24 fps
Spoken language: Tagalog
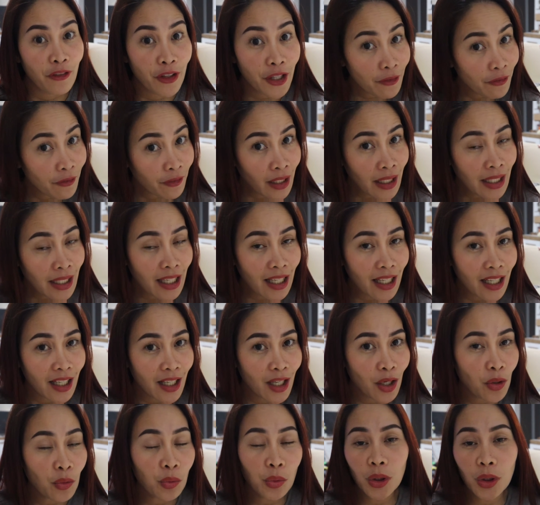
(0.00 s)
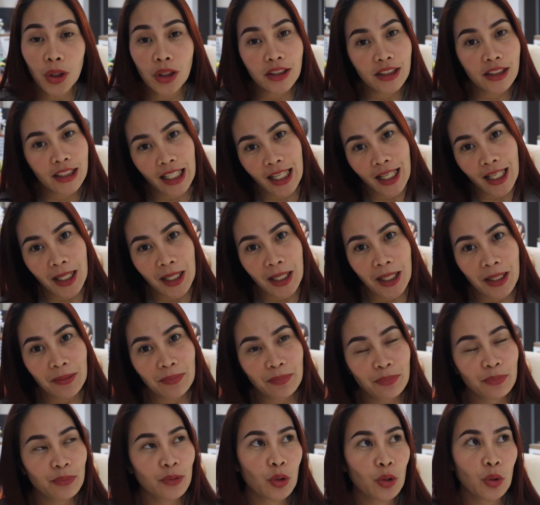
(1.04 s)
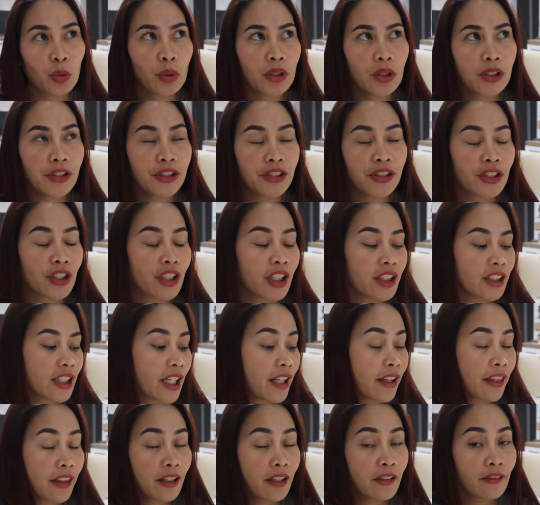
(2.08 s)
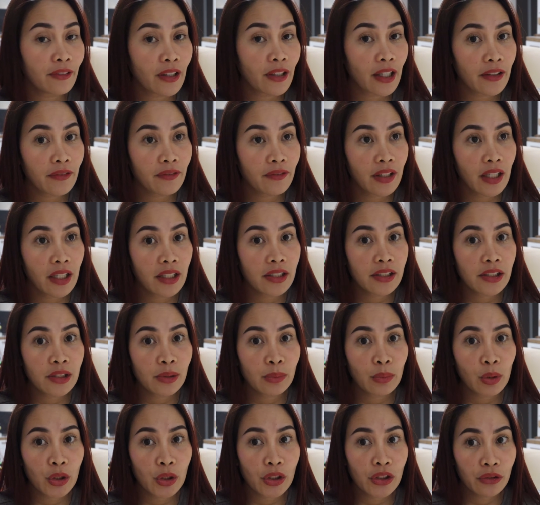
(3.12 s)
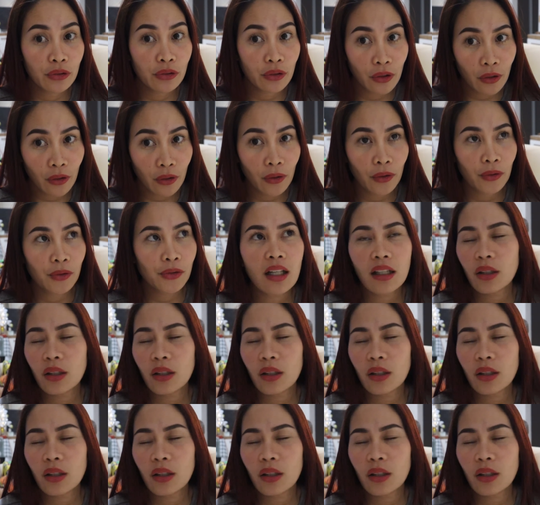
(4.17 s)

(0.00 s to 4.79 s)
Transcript: FIFA na, World Cup will start, I think, 5 days more to go.